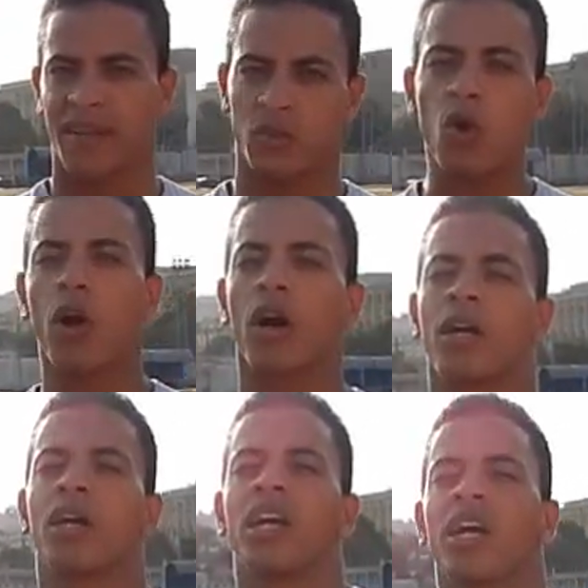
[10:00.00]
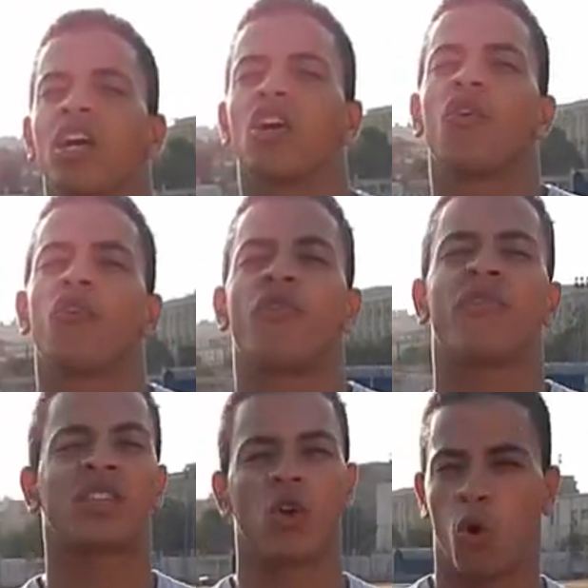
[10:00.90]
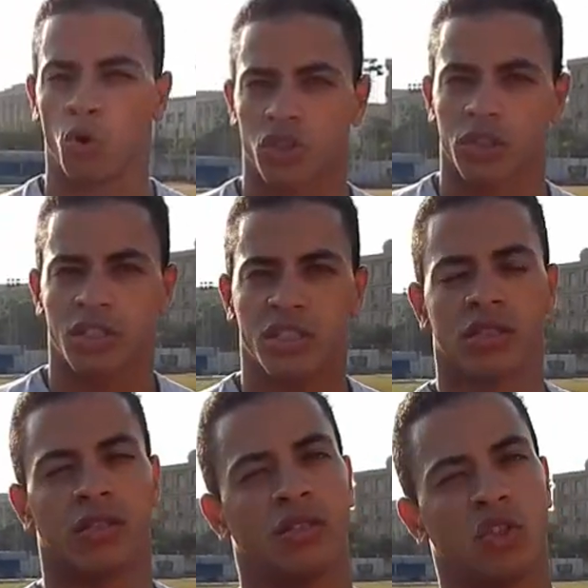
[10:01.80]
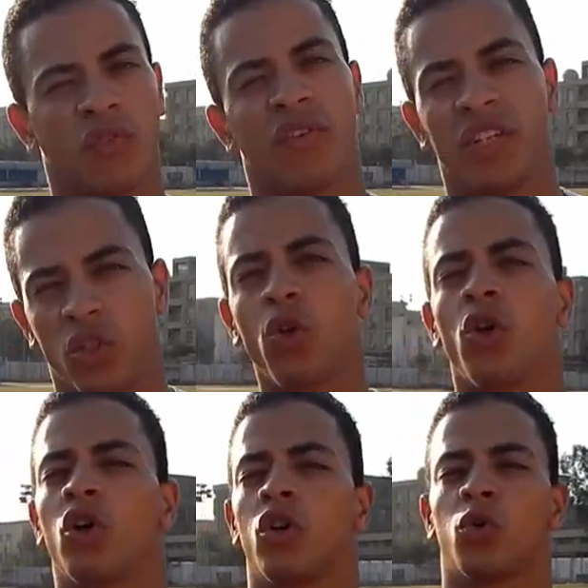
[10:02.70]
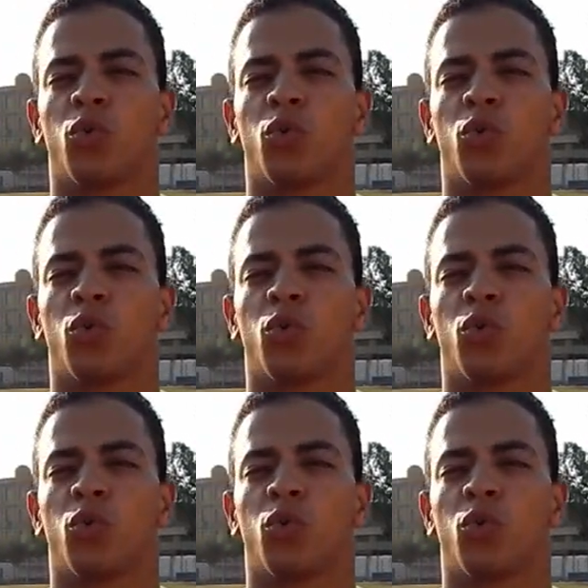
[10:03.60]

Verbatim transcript: تمزق في فتح الحوض نشوف الفيديو